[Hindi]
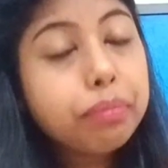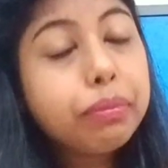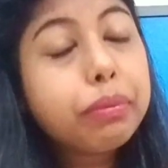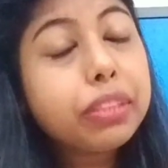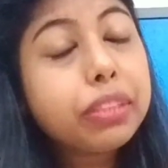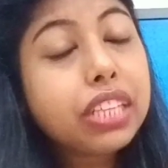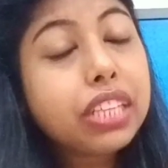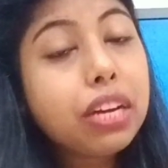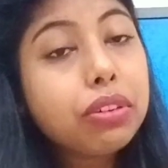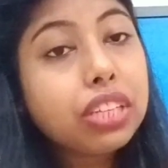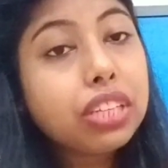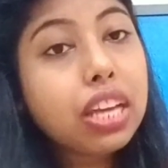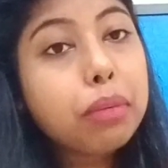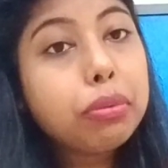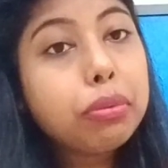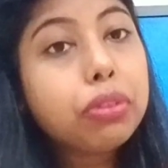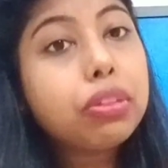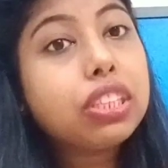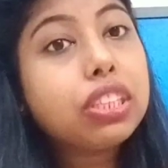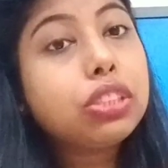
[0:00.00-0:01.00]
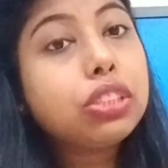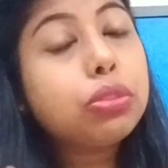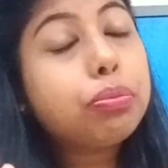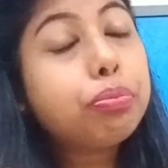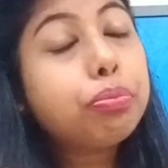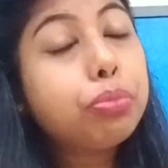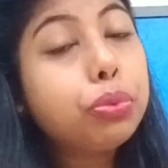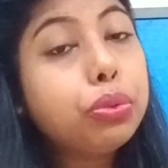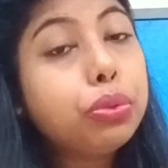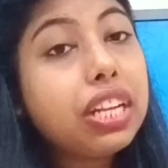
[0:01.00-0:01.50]
मैं बताऊँगी आप लोगों का जो
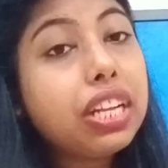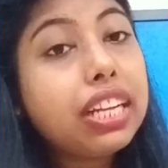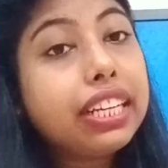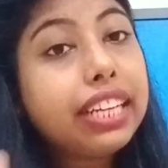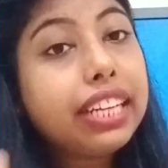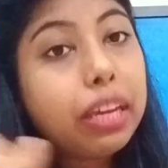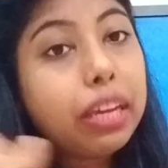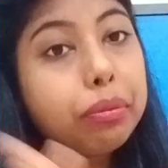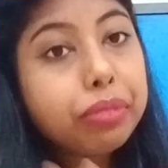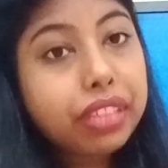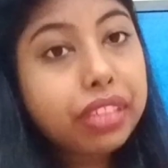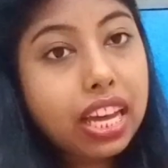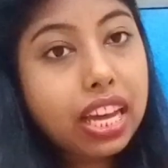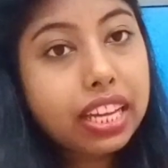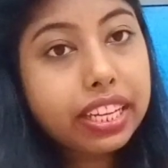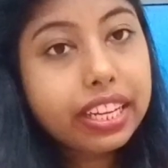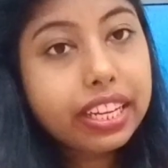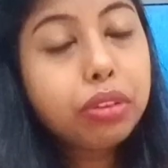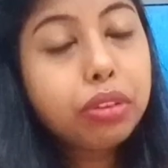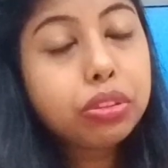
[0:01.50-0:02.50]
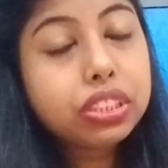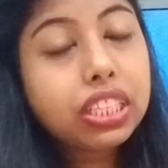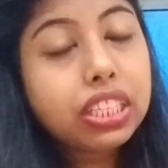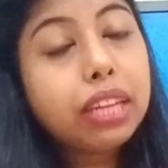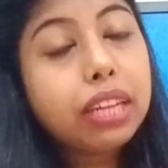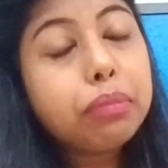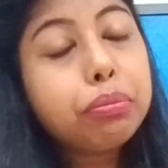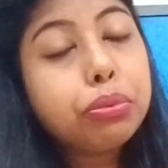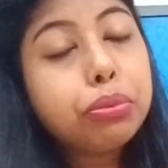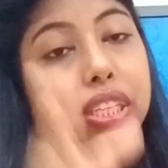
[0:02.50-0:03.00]
पूरा नेम क्या क्या होता
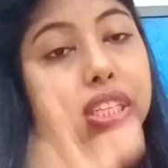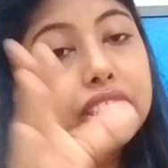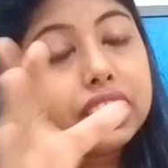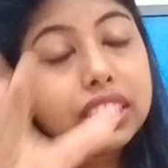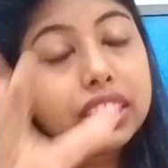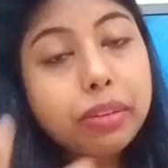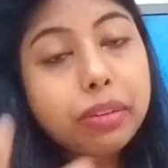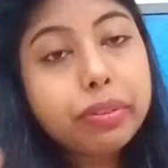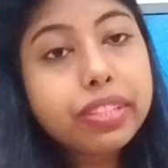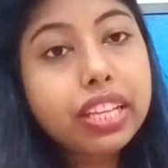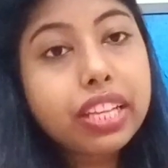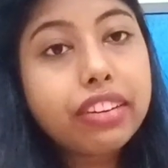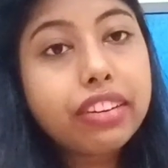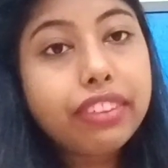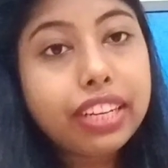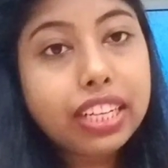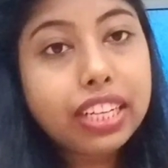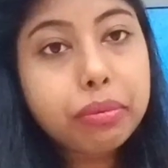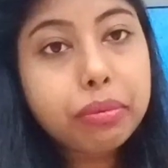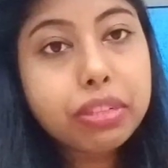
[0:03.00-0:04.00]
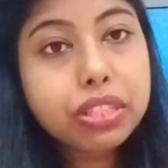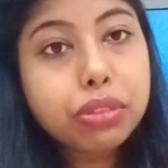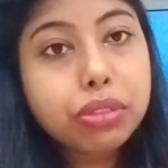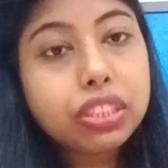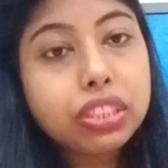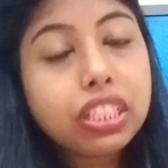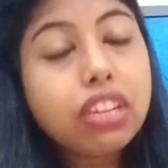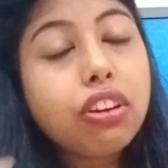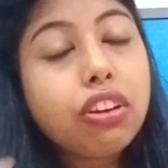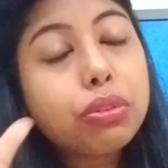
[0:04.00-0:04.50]
है पूरा जितने भी सारे वाइटामिन
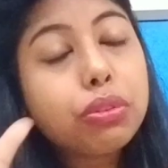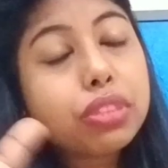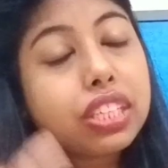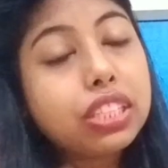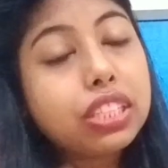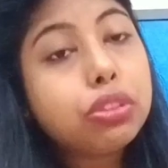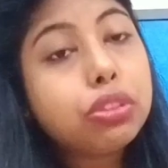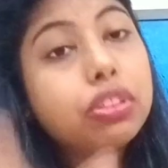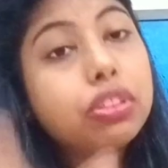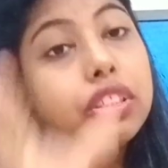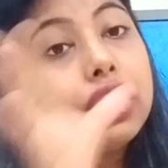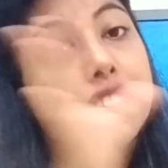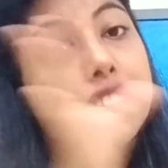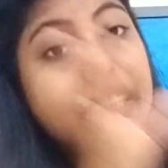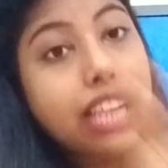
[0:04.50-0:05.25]
होते हैं और उसका जो